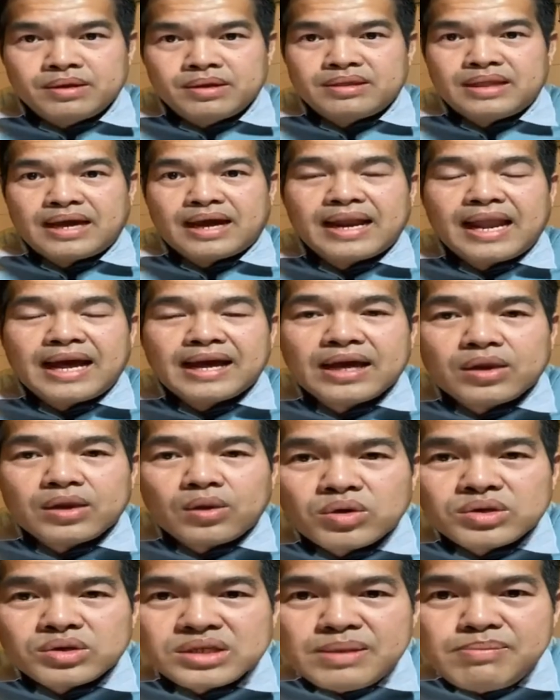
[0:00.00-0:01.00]
nè khác kia
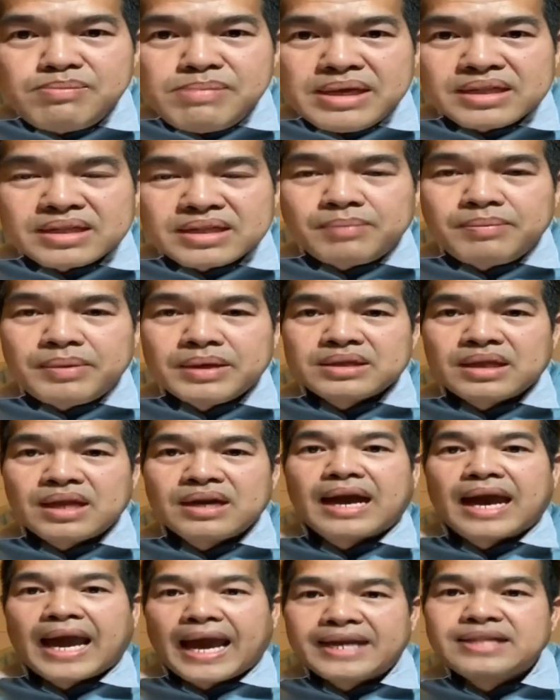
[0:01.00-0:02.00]
Rossi miên tây miên
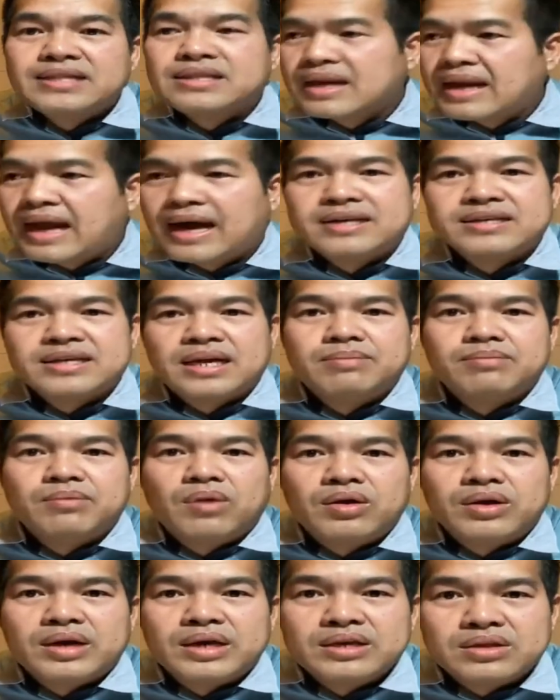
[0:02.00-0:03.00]
tây anh ta đào chạy
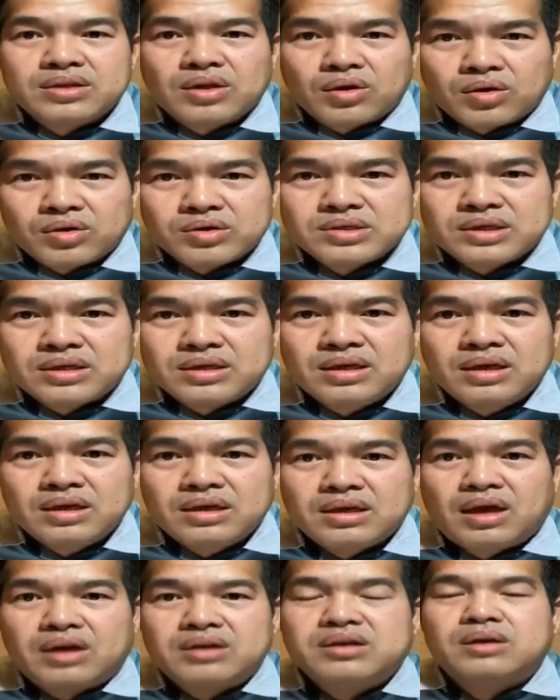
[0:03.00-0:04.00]
màu kia từ Rossi
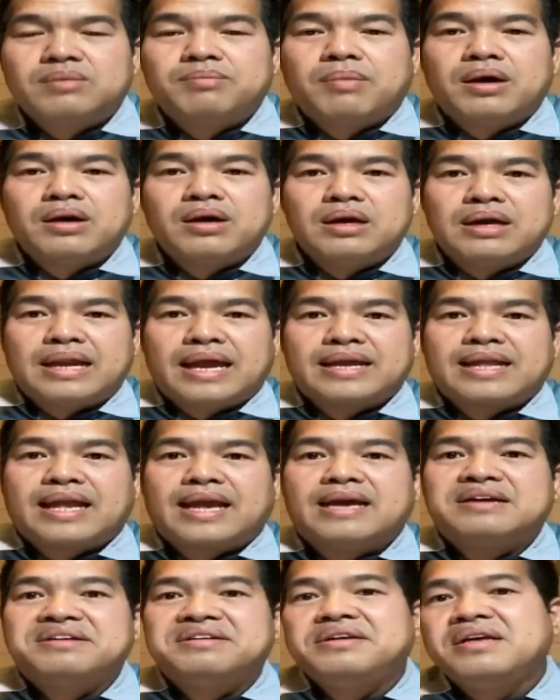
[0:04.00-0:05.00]
họ giờ mà là
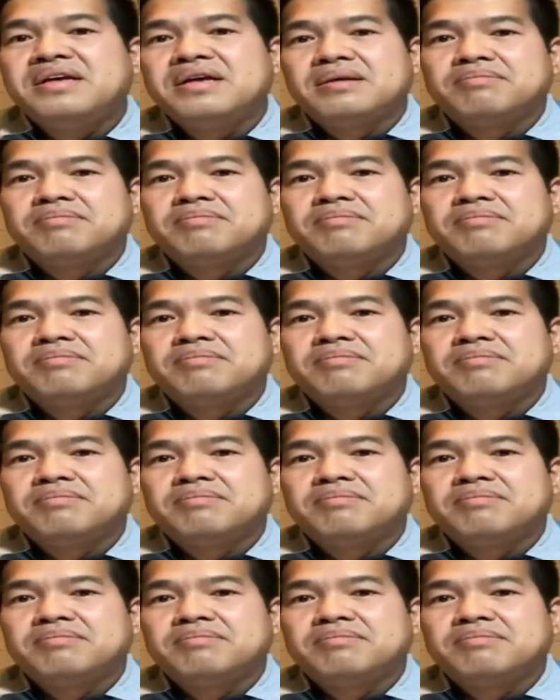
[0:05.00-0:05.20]
thẳng